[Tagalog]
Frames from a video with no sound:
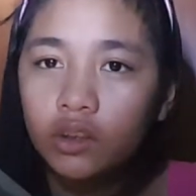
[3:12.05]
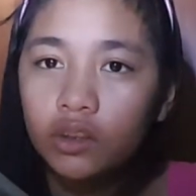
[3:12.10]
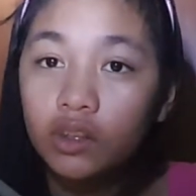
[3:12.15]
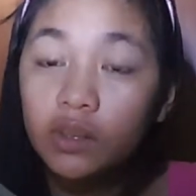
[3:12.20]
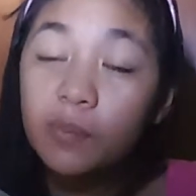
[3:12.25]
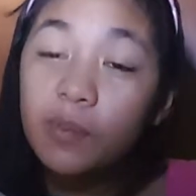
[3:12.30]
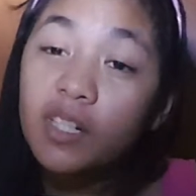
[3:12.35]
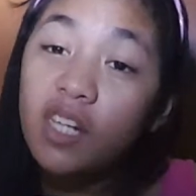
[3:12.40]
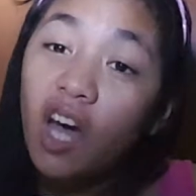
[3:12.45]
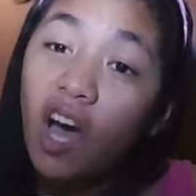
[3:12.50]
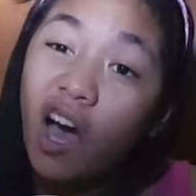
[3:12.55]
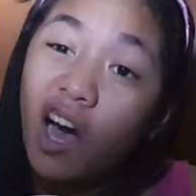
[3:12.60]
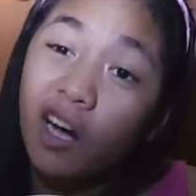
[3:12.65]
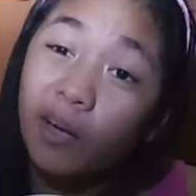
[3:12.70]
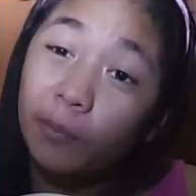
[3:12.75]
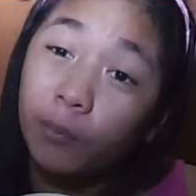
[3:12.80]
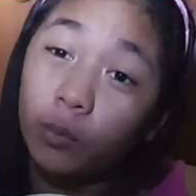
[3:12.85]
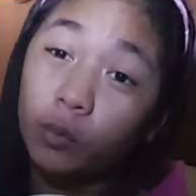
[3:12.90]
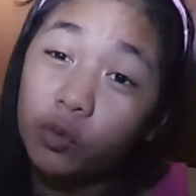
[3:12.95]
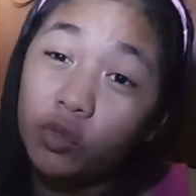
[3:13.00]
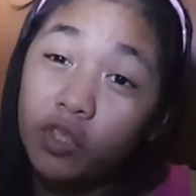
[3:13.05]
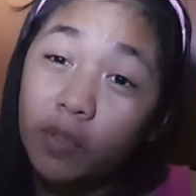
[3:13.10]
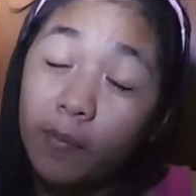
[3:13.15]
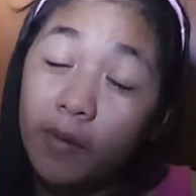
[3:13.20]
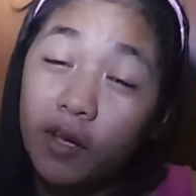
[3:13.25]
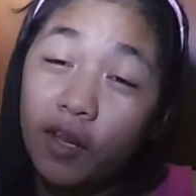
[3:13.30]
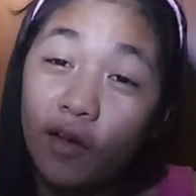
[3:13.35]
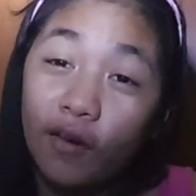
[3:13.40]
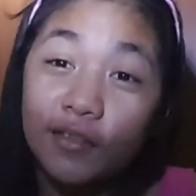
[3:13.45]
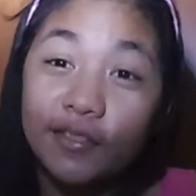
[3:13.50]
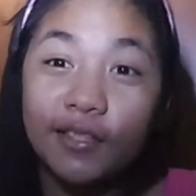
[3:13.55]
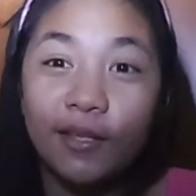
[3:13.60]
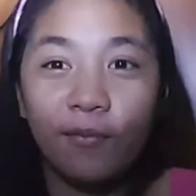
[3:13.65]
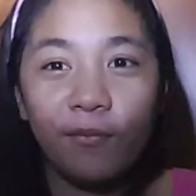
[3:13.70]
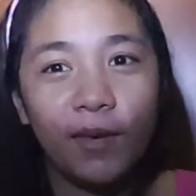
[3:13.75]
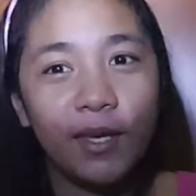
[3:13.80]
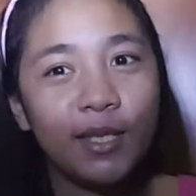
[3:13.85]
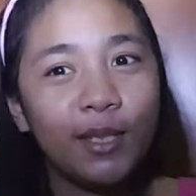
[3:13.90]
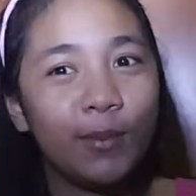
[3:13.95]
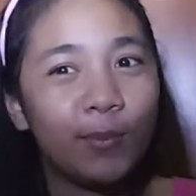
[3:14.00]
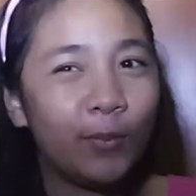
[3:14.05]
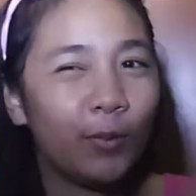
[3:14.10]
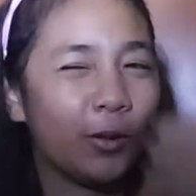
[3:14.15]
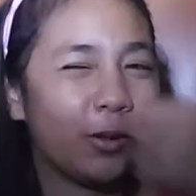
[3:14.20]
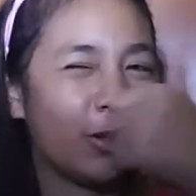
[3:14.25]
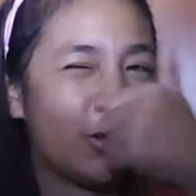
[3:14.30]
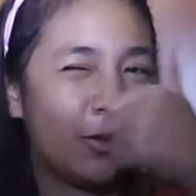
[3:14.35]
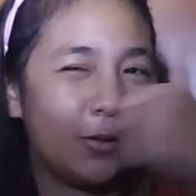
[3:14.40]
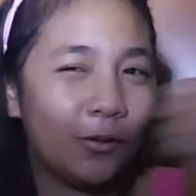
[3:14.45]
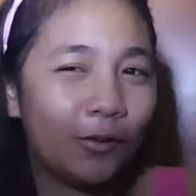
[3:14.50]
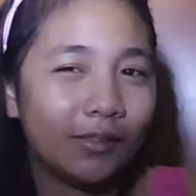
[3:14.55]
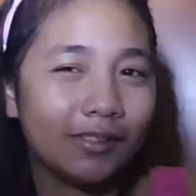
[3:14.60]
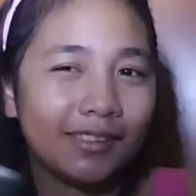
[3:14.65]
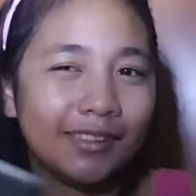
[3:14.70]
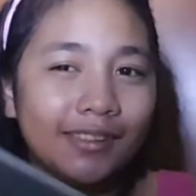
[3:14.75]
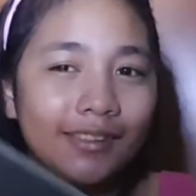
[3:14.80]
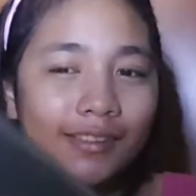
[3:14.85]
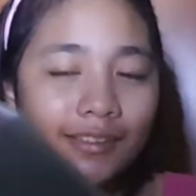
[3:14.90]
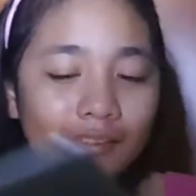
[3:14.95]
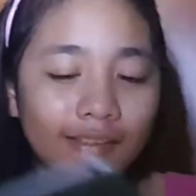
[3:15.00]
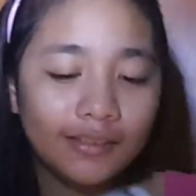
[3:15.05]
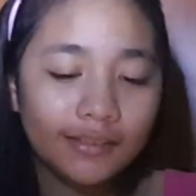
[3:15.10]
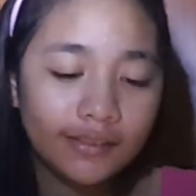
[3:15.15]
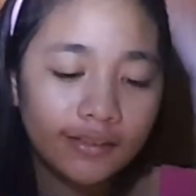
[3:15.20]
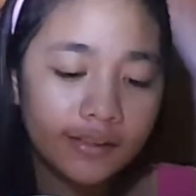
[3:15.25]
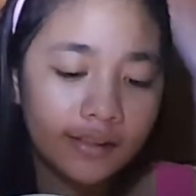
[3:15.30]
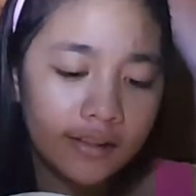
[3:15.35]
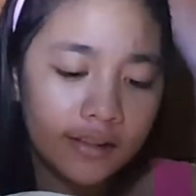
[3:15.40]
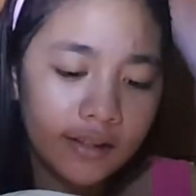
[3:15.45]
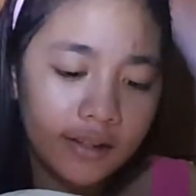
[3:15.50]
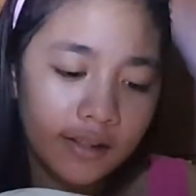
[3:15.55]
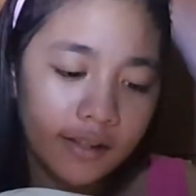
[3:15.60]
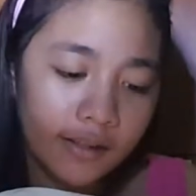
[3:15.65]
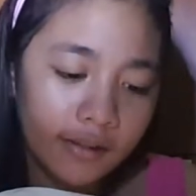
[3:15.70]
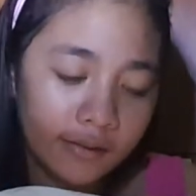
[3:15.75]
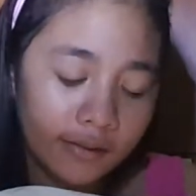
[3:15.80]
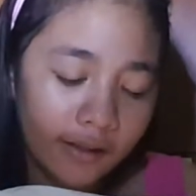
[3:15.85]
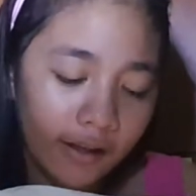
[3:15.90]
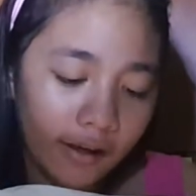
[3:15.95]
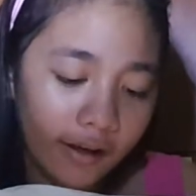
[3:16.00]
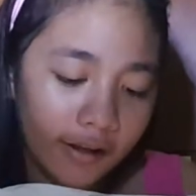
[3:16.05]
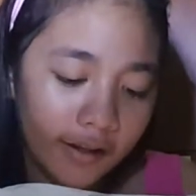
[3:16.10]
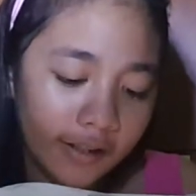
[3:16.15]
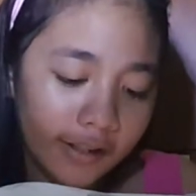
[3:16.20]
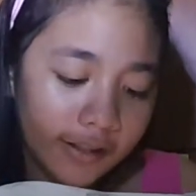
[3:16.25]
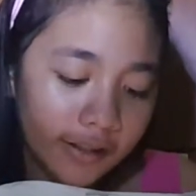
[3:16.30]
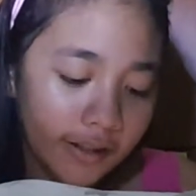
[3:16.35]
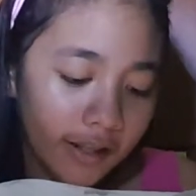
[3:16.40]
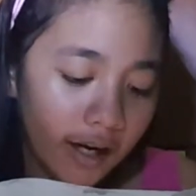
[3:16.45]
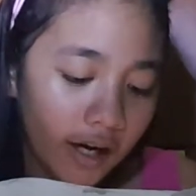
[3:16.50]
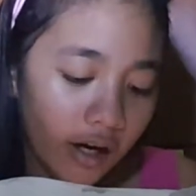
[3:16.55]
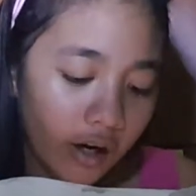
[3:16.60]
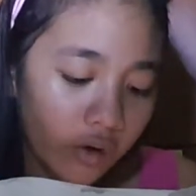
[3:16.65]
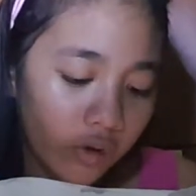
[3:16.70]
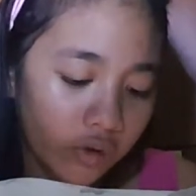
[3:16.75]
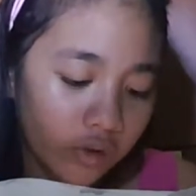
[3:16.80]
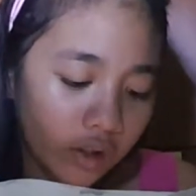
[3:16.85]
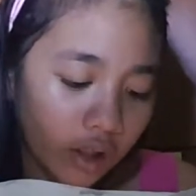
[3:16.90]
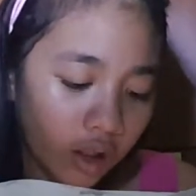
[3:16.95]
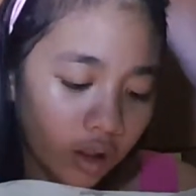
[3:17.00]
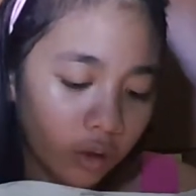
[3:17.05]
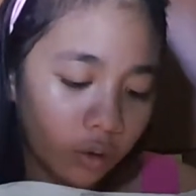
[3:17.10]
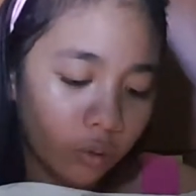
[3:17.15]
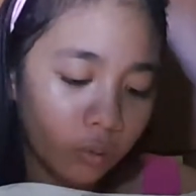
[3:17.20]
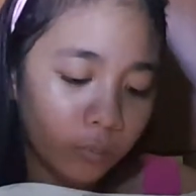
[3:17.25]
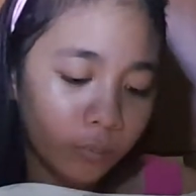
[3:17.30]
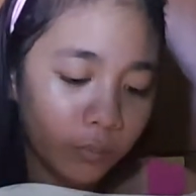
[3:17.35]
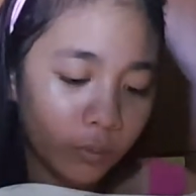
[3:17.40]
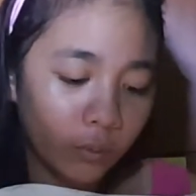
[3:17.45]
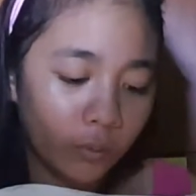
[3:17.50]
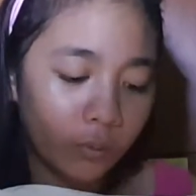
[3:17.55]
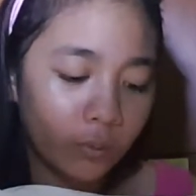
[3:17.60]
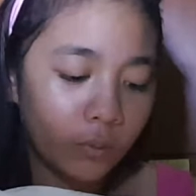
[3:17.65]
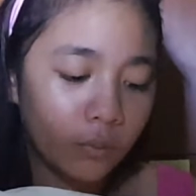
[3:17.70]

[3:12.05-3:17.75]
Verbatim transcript: Di ba nakaka-post naman ako sa Facebook? O, oh. Nakahiga o nakaupo?